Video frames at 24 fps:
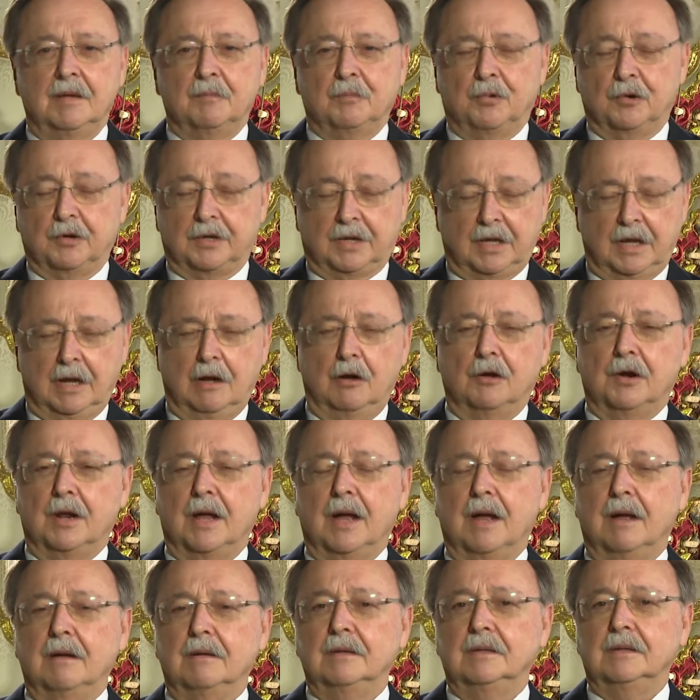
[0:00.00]
porque
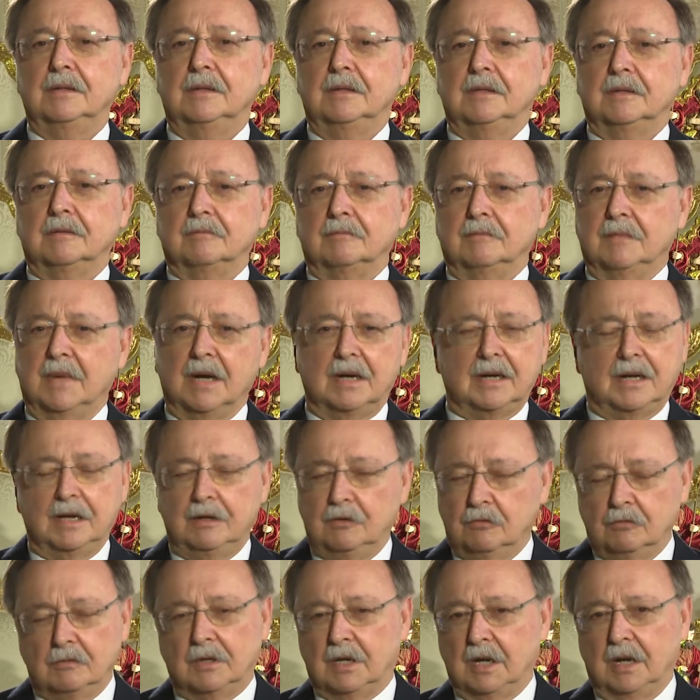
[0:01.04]
ahora más que
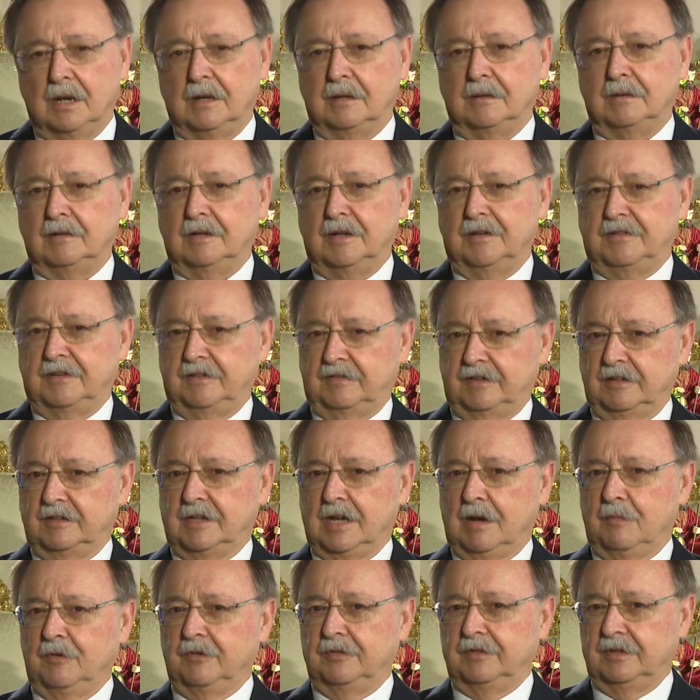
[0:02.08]
nunca
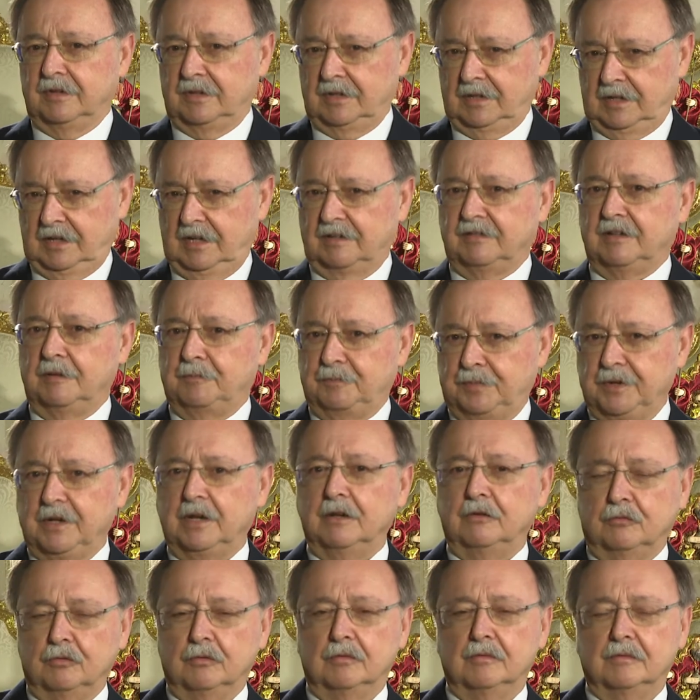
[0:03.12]
necesitamos ese
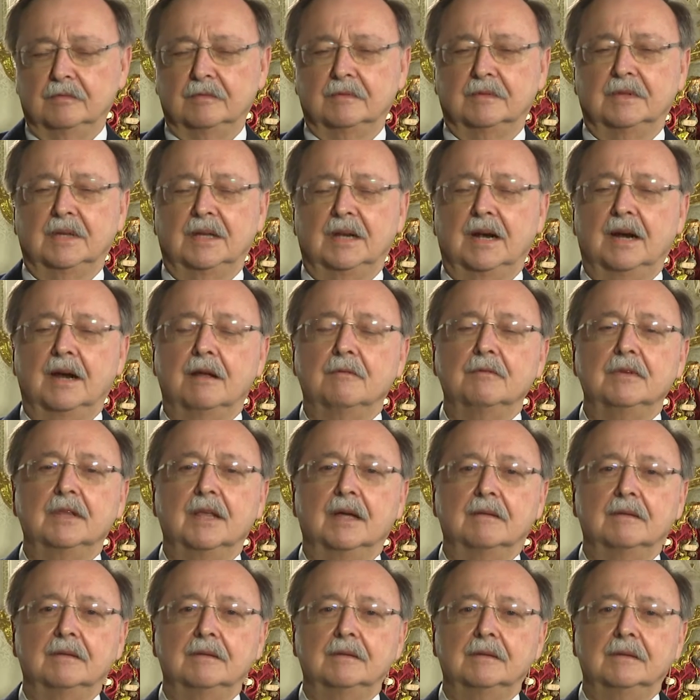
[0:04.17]
espíritu de la
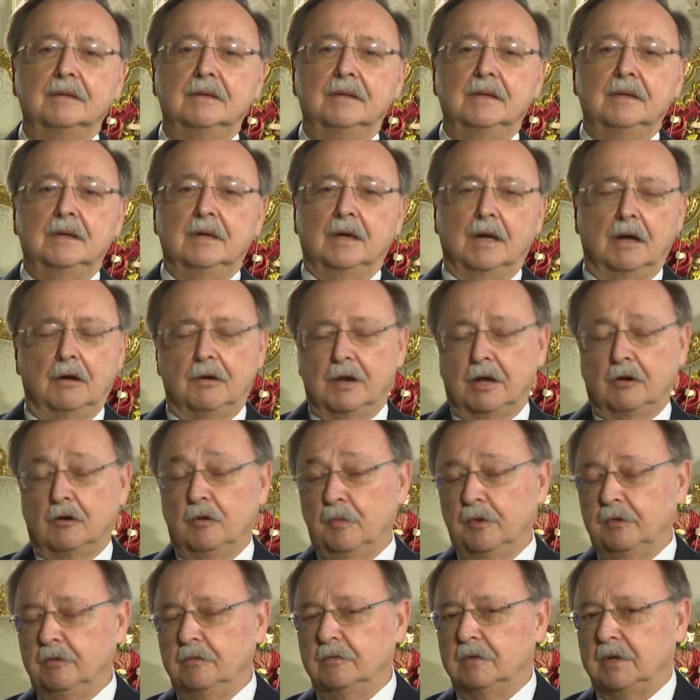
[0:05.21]
Navidad. Ahora
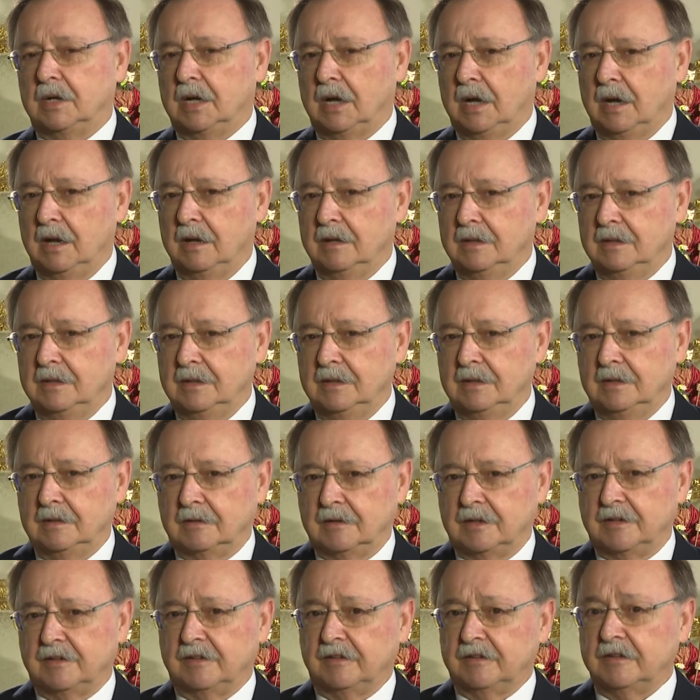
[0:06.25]
como nunca
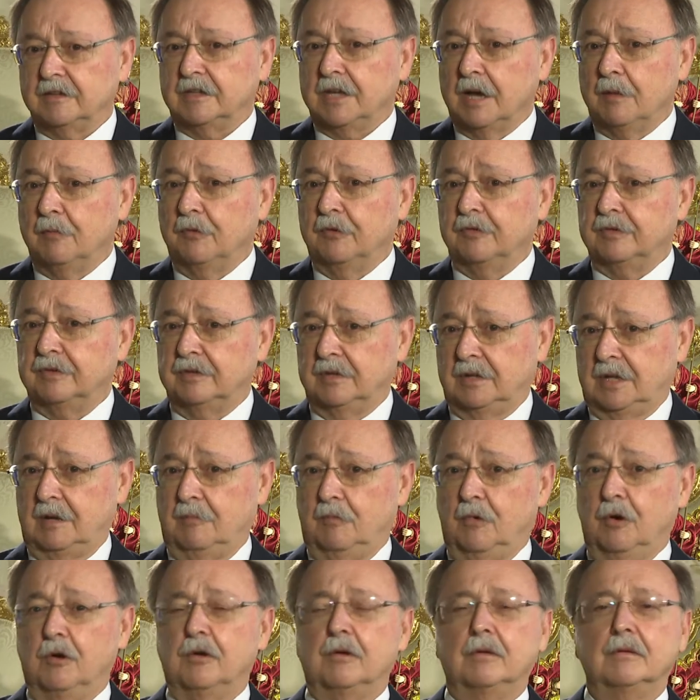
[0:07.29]
necesitamos
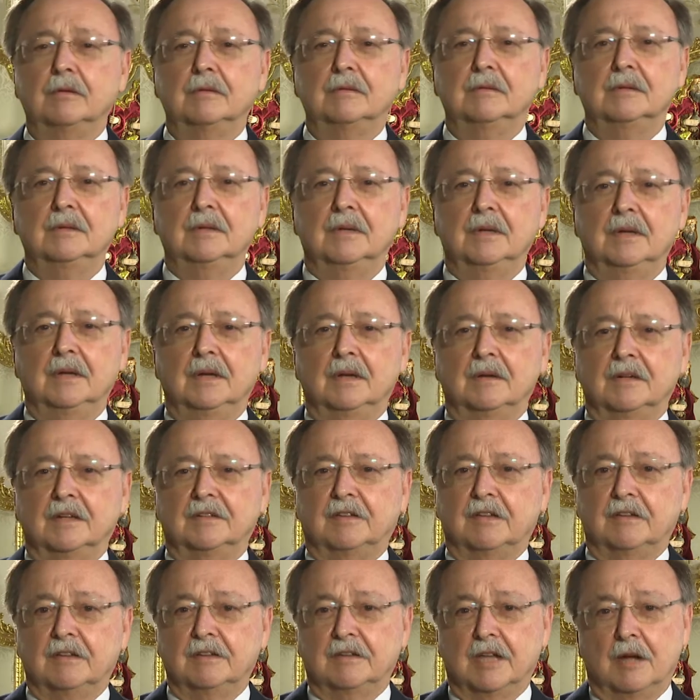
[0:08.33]
amor,
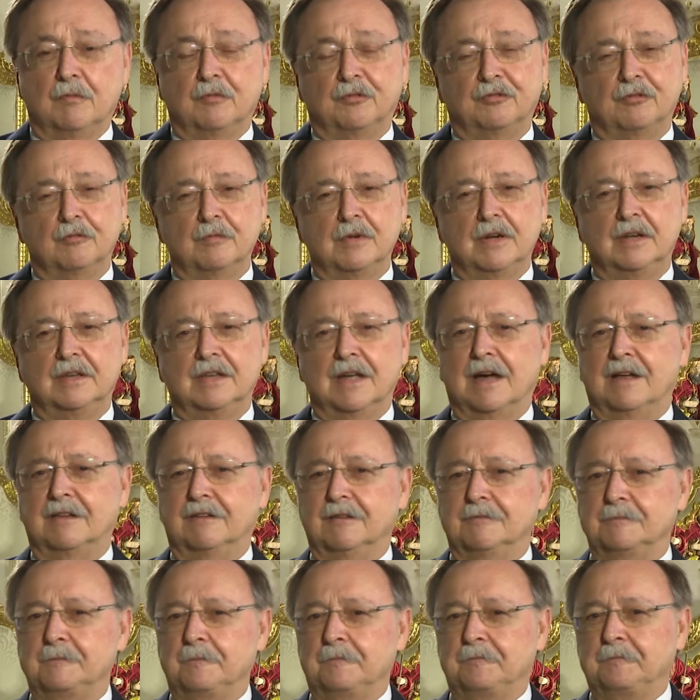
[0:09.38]
necesitamos
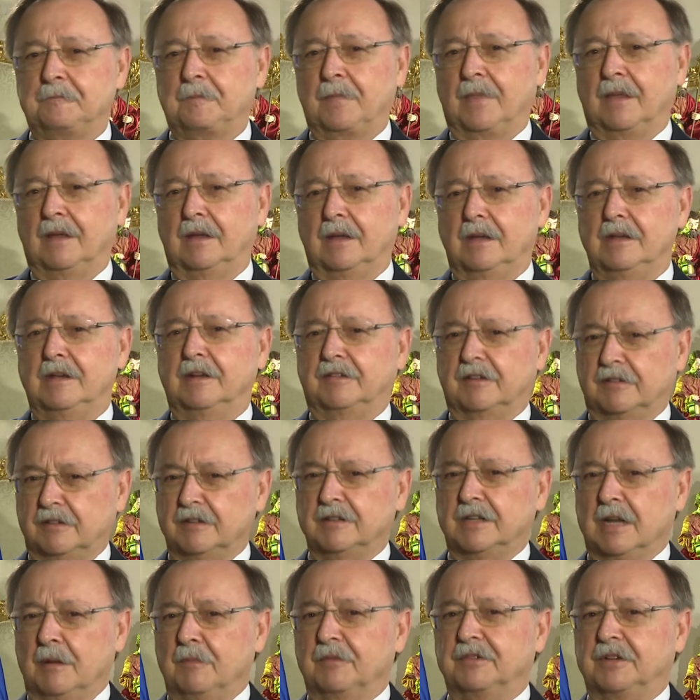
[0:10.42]
humildad y
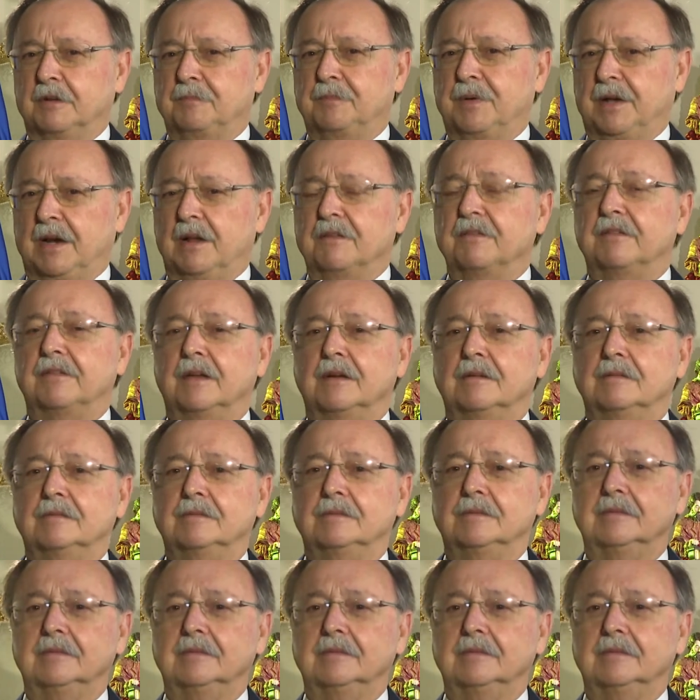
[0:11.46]
necesitamos esperanza.